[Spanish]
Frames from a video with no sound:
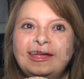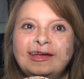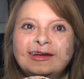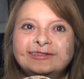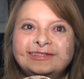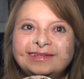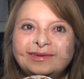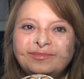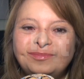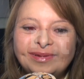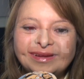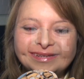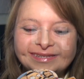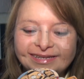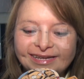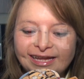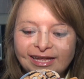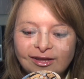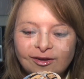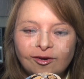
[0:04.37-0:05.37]
Yo siempre he
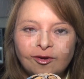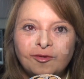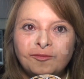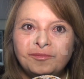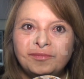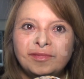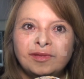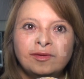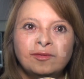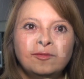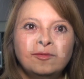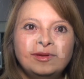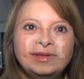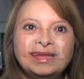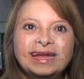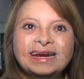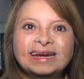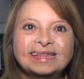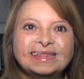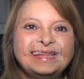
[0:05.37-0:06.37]
sido un
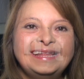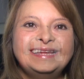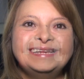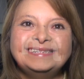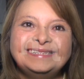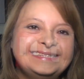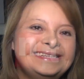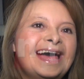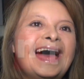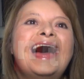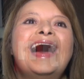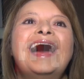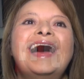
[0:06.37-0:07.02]
artista